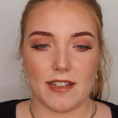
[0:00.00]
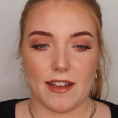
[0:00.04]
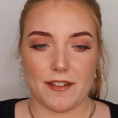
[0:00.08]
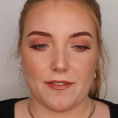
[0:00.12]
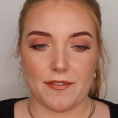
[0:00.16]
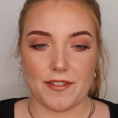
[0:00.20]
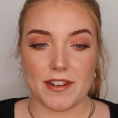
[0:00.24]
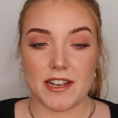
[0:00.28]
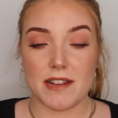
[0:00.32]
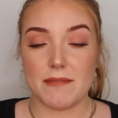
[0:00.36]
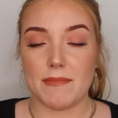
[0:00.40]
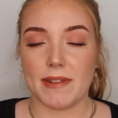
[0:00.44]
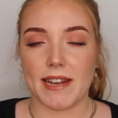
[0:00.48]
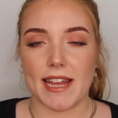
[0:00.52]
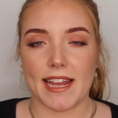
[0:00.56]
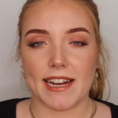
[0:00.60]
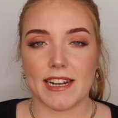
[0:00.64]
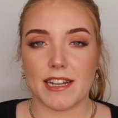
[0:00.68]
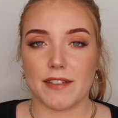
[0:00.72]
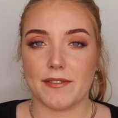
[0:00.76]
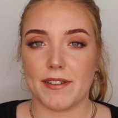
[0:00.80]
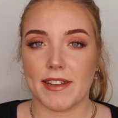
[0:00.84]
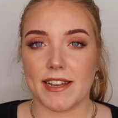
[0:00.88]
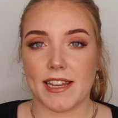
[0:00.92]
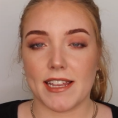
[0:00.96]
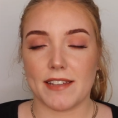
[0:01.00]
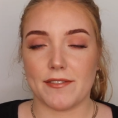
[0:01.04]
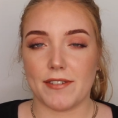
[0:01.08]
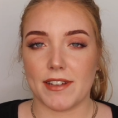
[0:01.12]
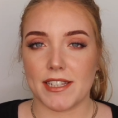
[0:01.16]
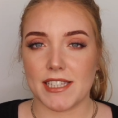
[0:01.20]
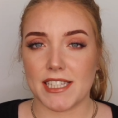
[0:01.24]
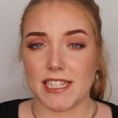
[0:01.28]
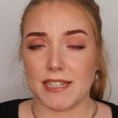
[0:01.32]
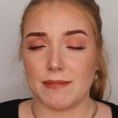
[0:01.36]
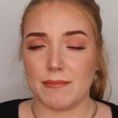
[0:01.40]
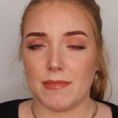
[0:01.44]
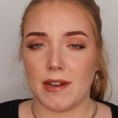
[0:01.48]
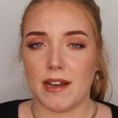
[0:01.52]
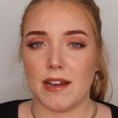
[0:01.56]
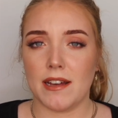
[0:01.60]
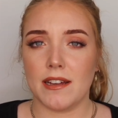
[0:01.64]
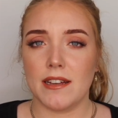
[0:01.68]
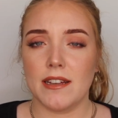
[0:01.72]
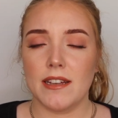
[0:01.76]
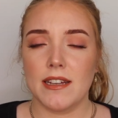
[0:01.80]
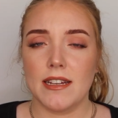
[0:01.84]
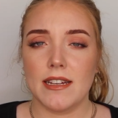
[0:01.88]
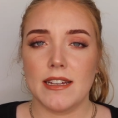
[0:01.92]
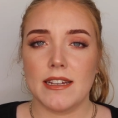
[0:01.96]
Da findet man eigentlich wirklich fast
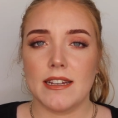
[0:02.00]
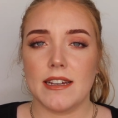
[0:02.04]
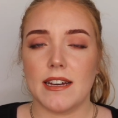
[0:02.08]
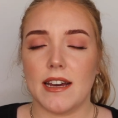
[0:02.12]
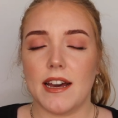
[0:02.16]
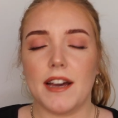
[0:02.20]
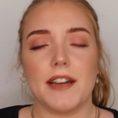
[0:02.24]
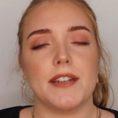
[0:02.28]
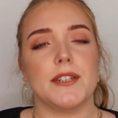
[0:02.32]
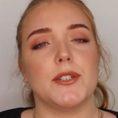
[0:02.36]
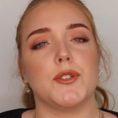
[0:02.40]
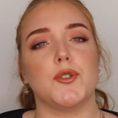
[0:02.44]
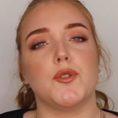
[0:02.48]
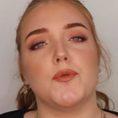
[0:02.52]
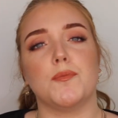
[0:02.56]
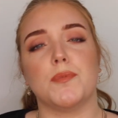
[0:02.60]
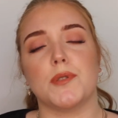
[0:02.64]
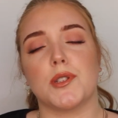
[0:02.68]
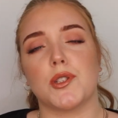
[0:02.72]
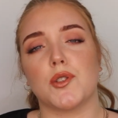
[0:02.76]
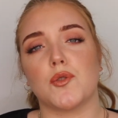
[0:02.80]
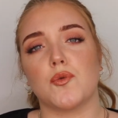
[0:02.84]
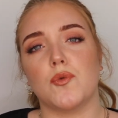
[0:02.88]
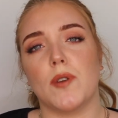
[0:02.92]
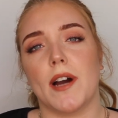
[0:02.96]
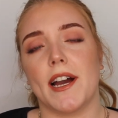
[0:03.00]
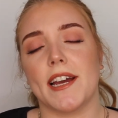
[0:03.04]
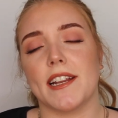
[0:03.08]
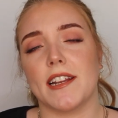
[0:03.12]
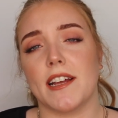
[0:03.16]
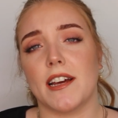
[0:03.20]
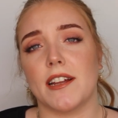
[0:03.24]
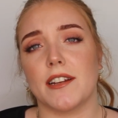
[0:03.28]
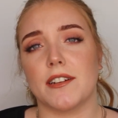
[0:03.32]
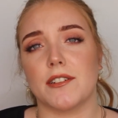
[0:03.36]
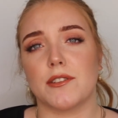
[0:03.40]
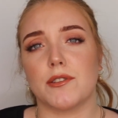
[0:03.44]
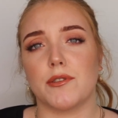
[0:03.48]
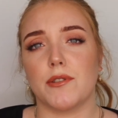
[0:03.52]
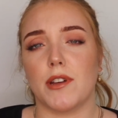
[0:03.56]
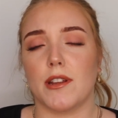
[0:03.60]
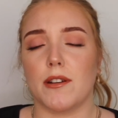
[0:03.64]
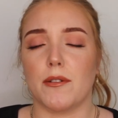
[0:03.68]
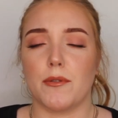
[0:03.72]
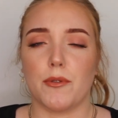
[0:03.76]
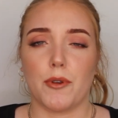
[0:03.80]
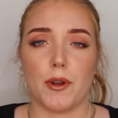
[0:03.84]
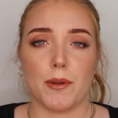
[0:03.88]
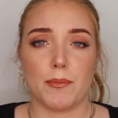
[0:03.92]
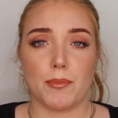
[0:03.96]
immer ein Dupe zu, einer, zu
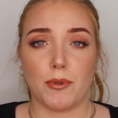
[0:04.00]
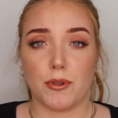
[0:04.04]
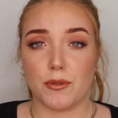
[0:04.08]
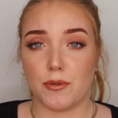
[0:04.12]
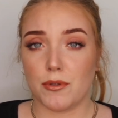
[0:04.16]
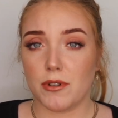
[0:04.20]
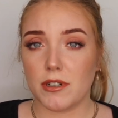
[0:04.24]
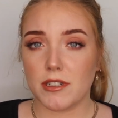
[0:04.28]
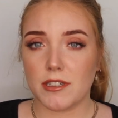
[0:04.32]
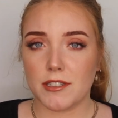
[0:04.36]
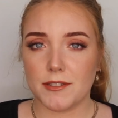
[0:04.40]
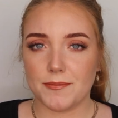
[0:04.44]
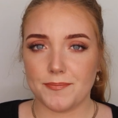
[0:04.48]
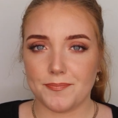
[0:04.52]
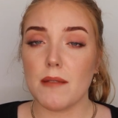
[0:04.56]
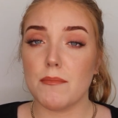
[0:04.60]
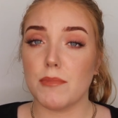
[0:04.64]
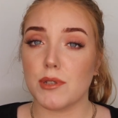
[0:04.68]
einem neuen Produkt.